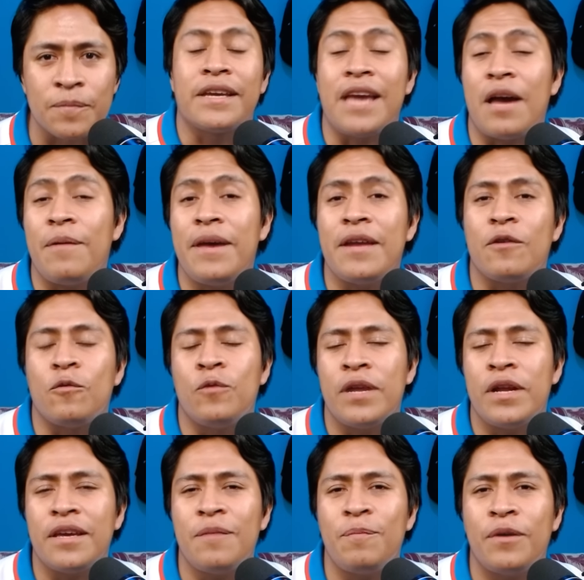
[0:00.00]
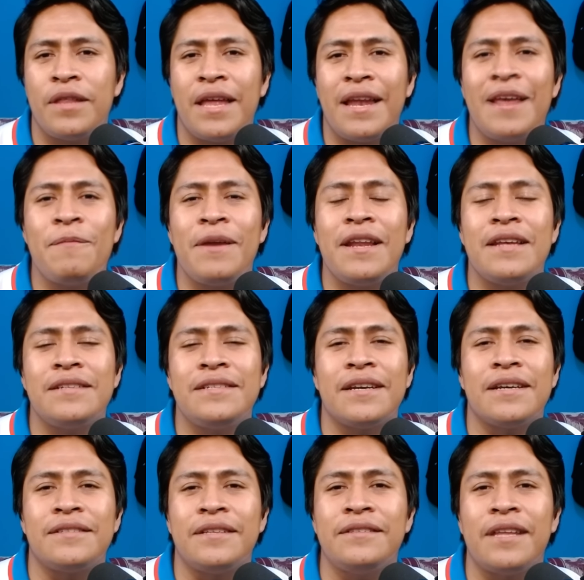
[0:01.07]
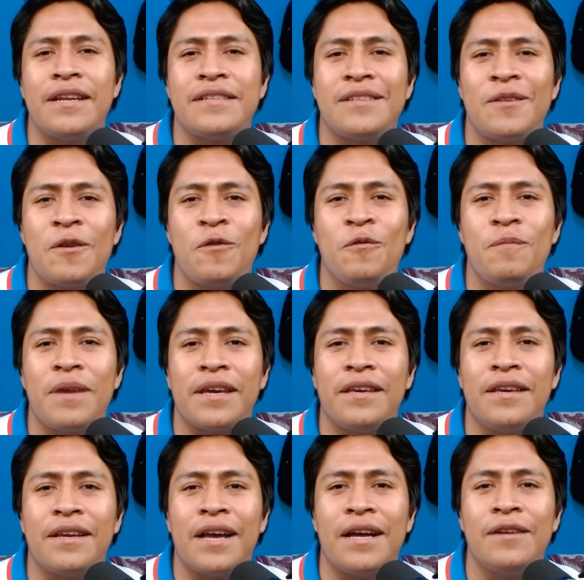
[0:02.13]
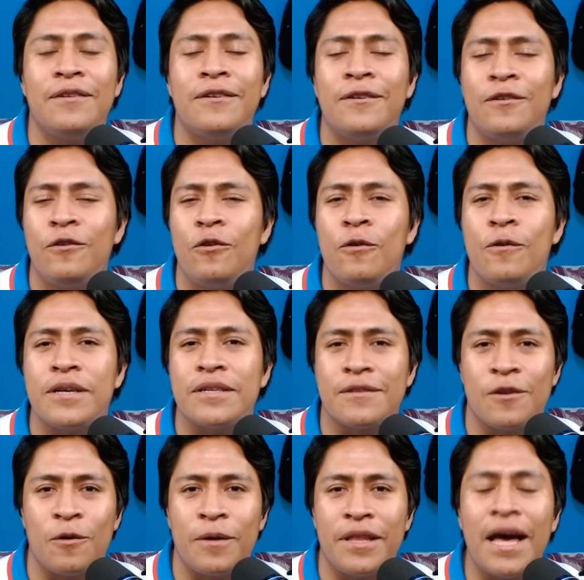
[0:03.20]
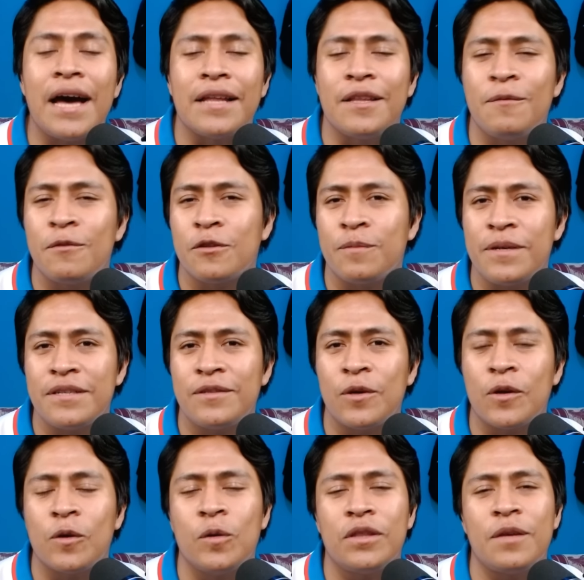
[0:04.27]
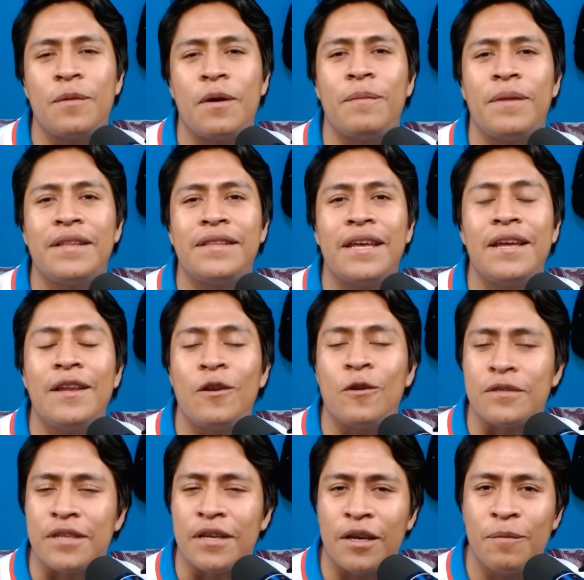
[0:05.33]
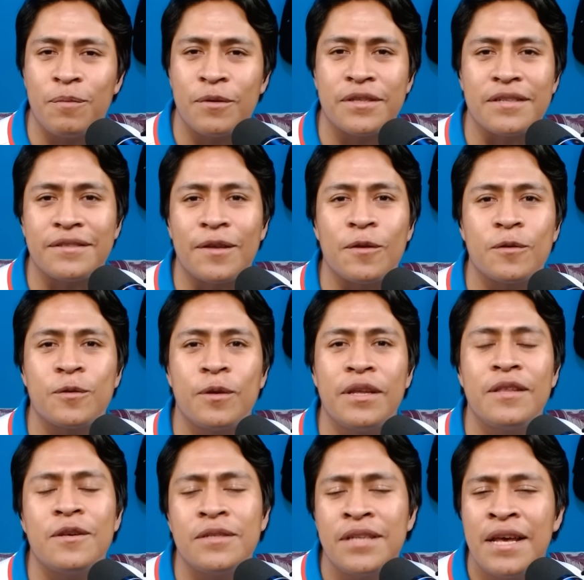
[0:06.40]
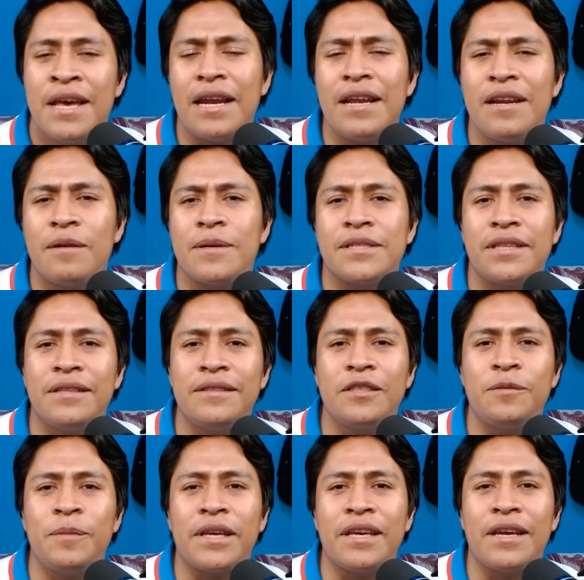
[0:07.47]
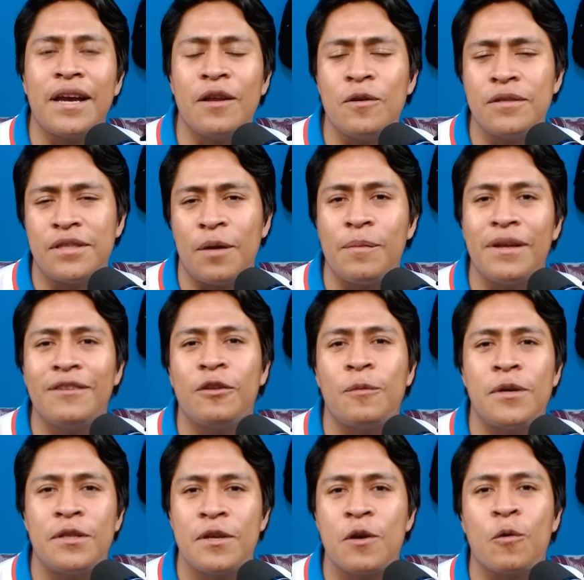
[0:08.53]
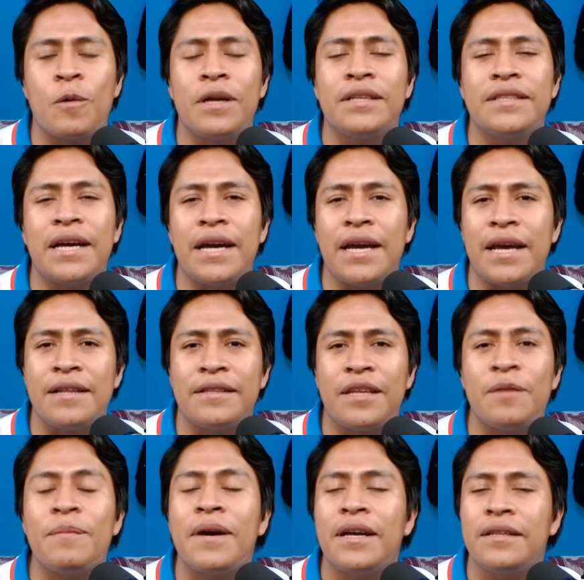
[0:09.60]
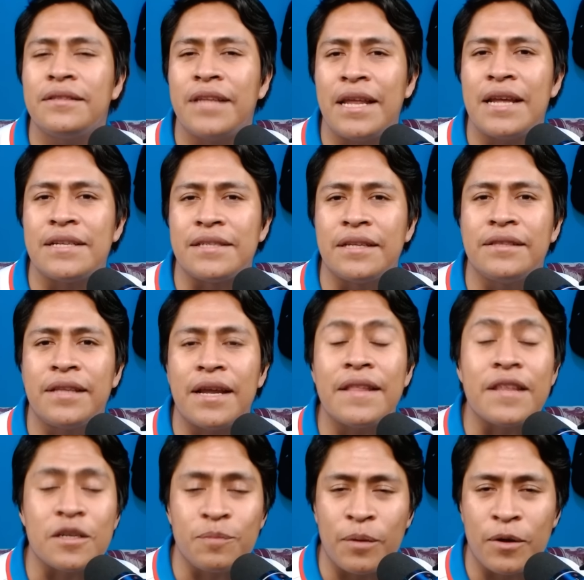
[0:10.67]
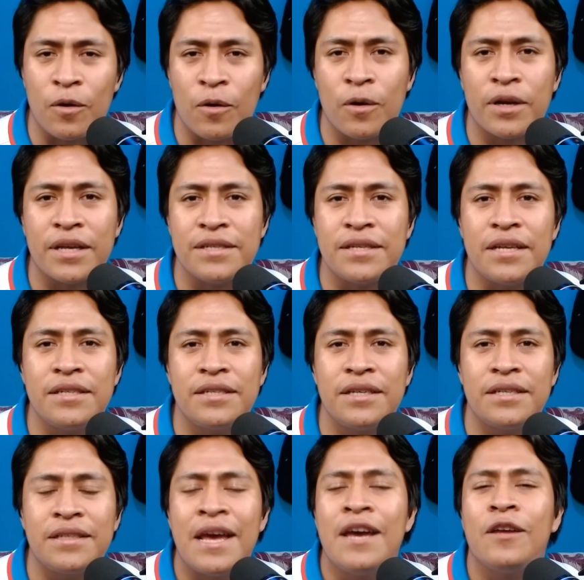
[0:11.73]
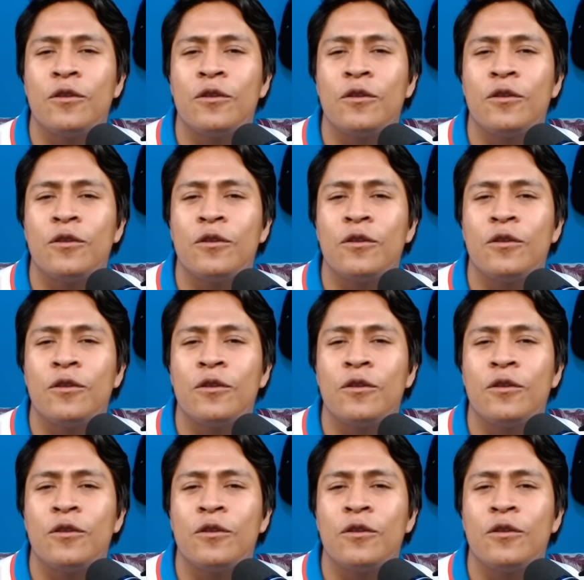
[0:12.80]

Que a ver, un equipo del MLS que esté interesado en un mexicano no es novedad. Hemos visto que últimamente los equipos de Estados Unidos jalan a bastantes mexicanos, también tomando en cuenta el tema de las entradas. Pero Jorge Sánchez,